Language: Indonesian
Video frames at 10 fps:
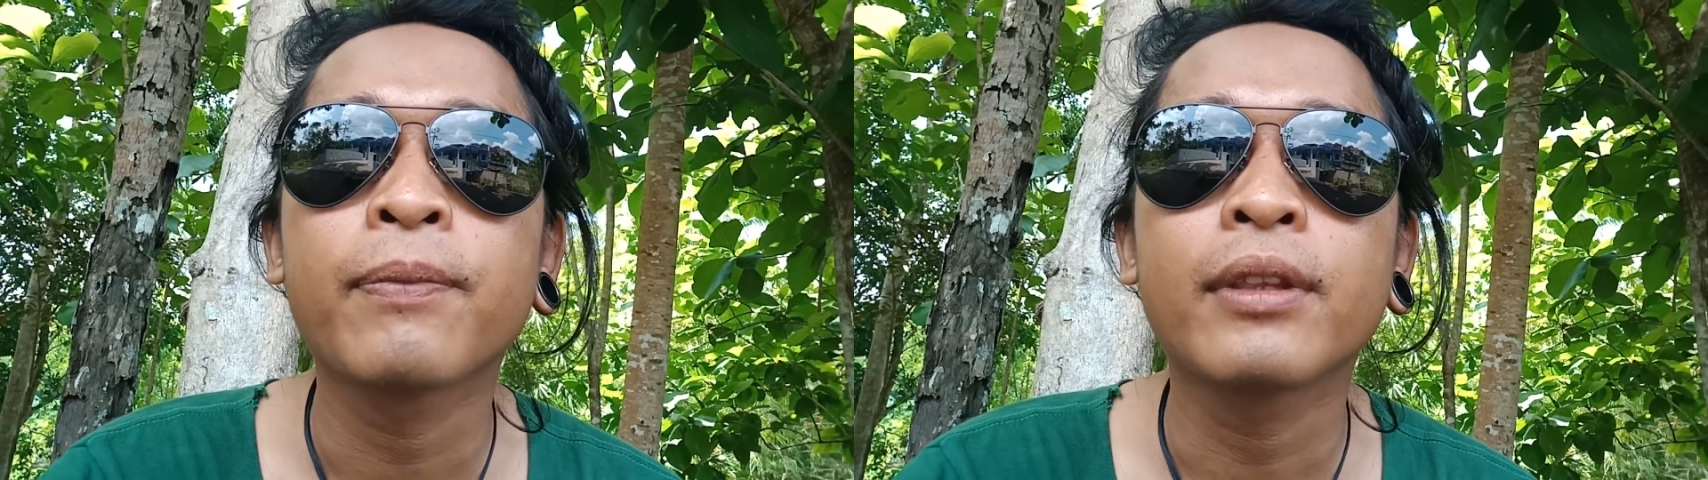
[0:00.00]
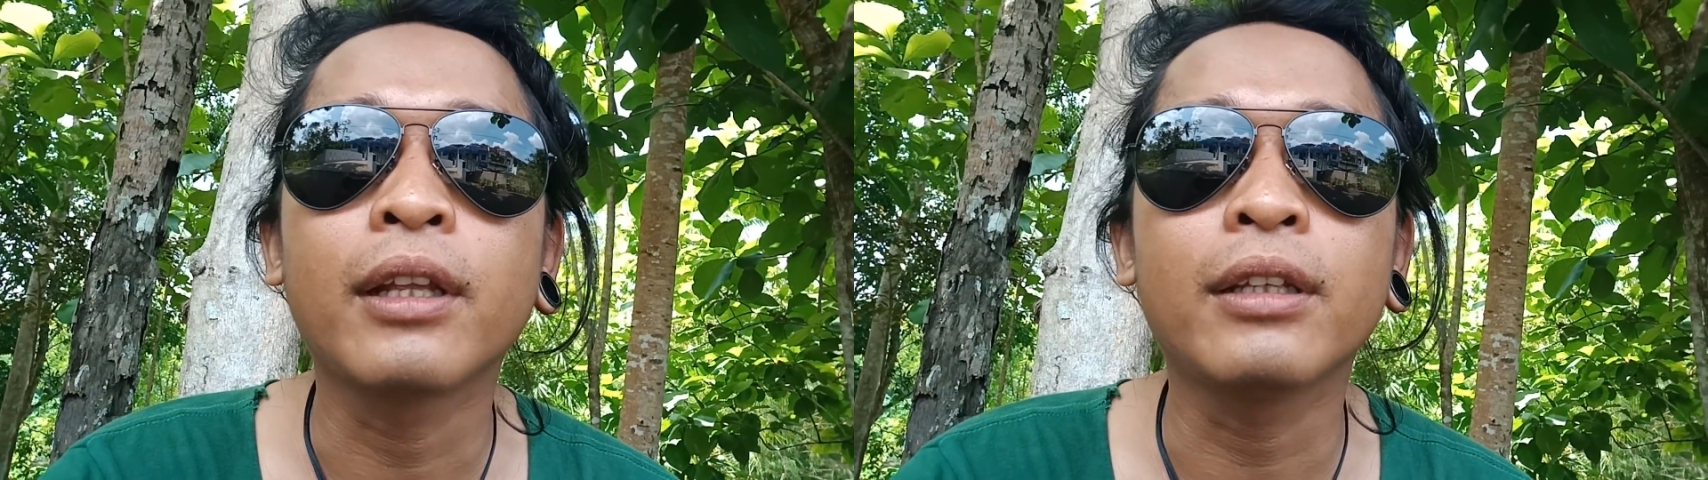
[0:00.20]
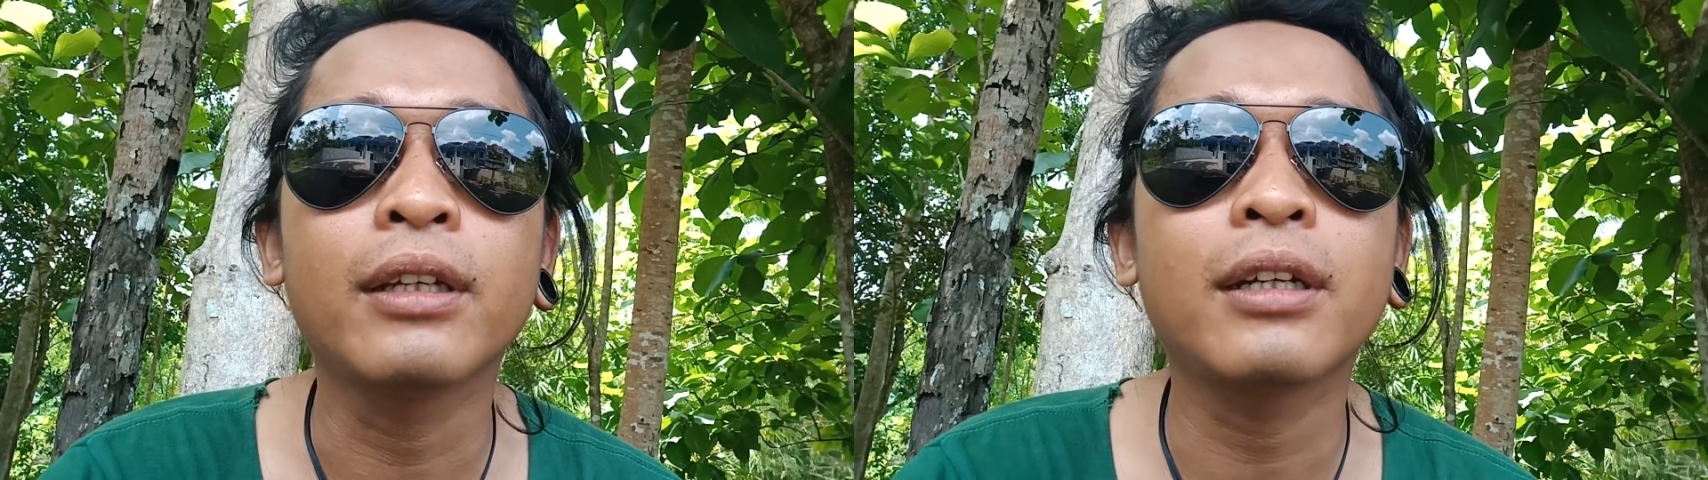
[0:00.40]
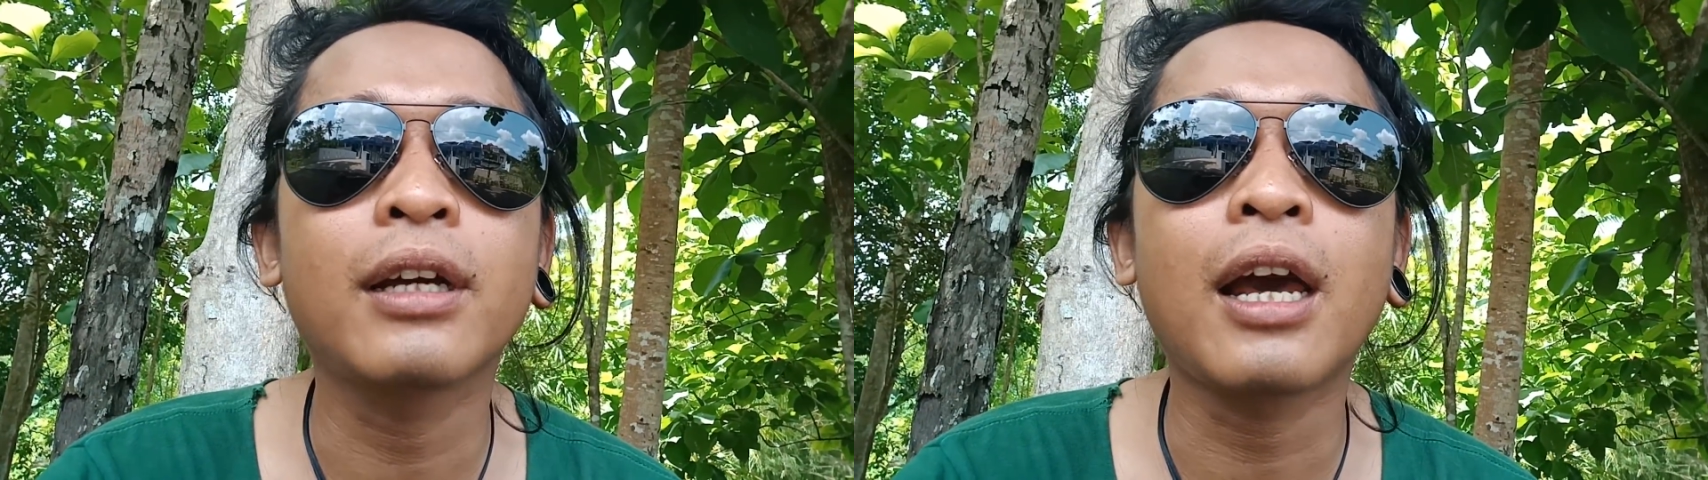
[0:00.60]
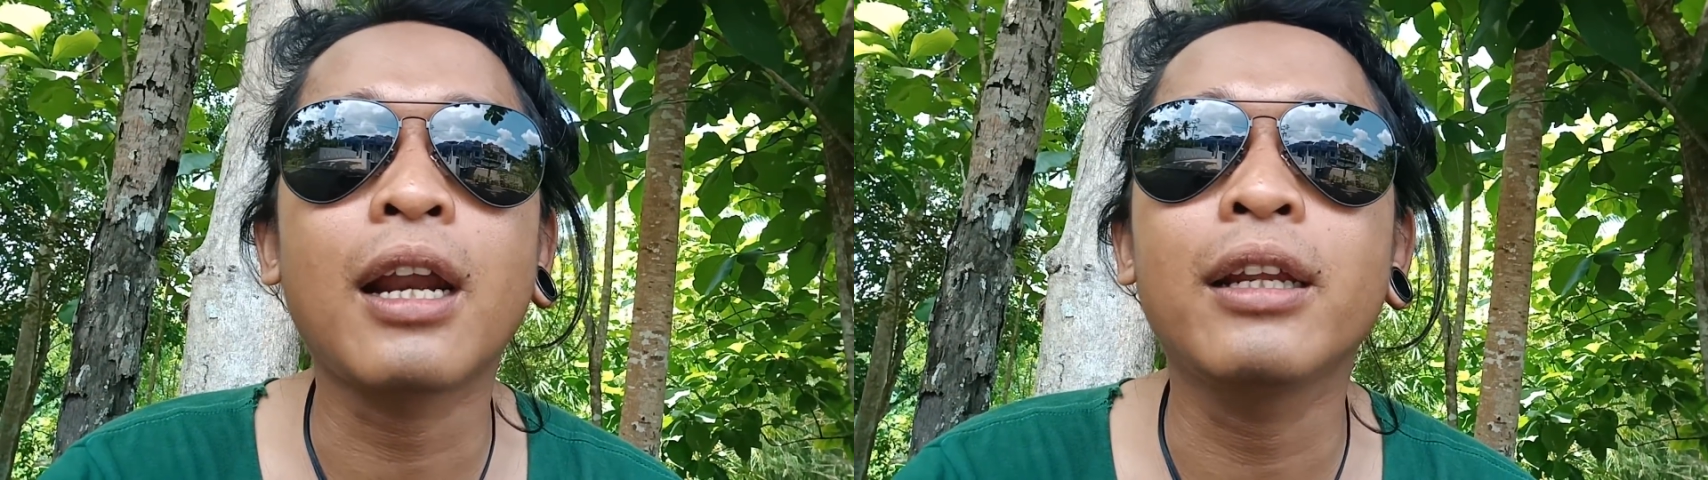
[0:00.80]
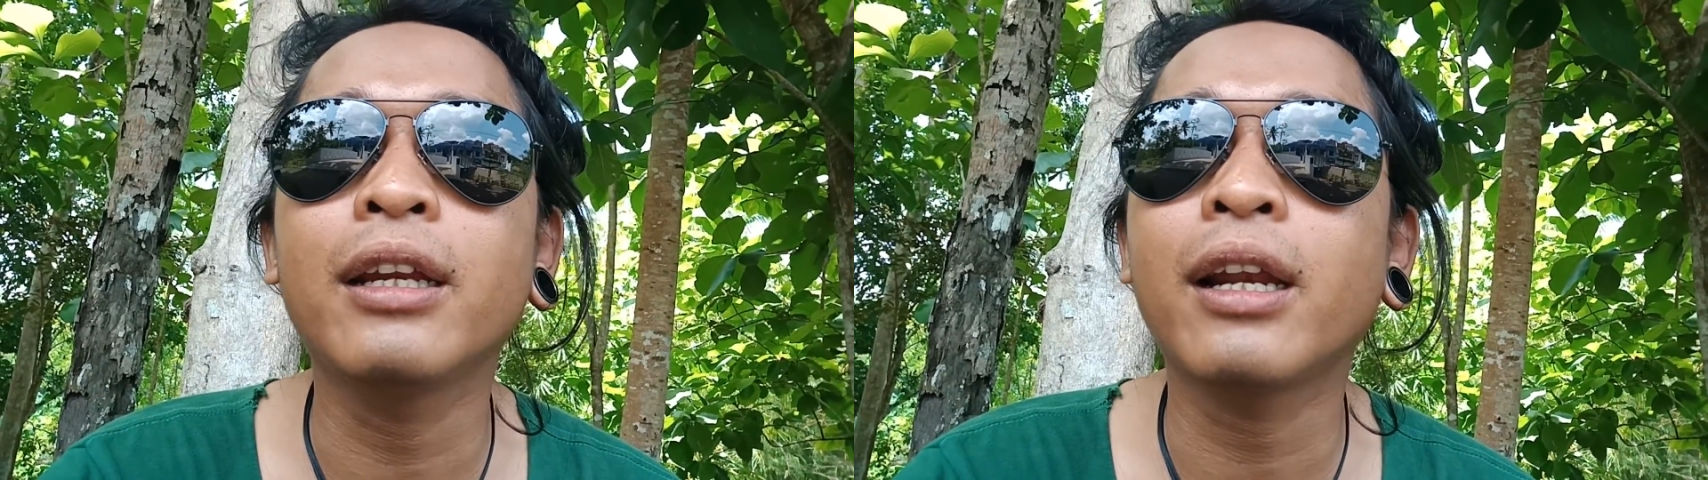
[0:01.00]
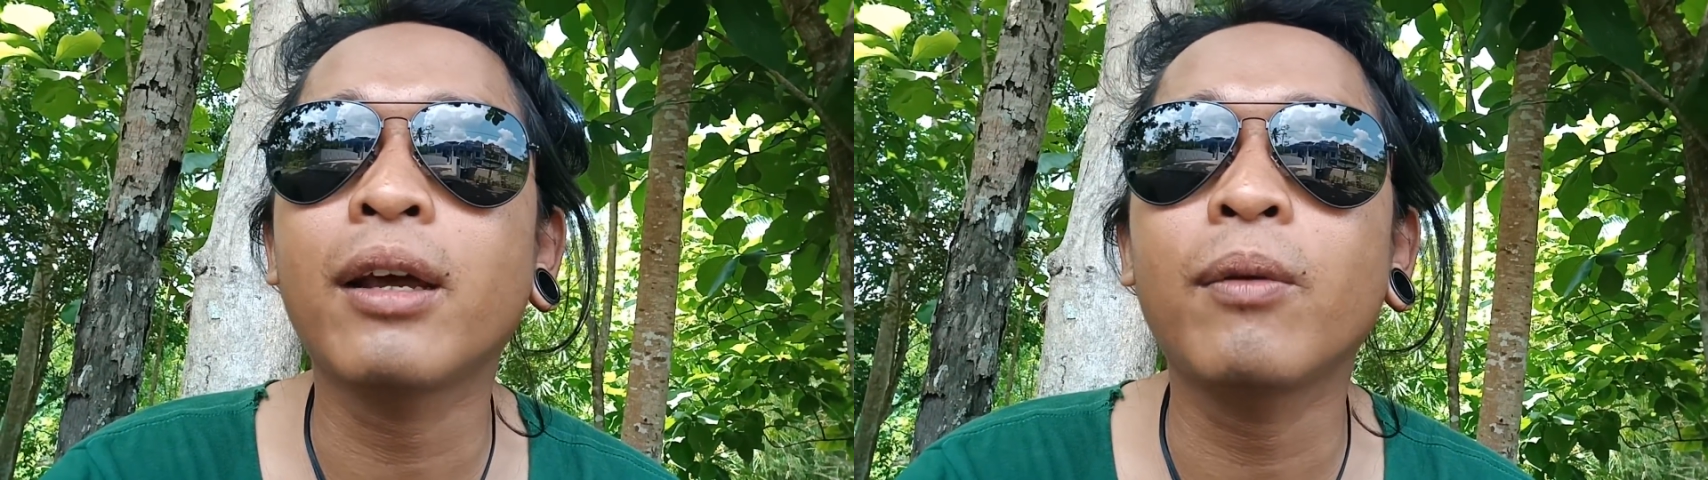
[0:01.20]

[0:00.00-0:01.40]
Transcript: jadi ngarani nek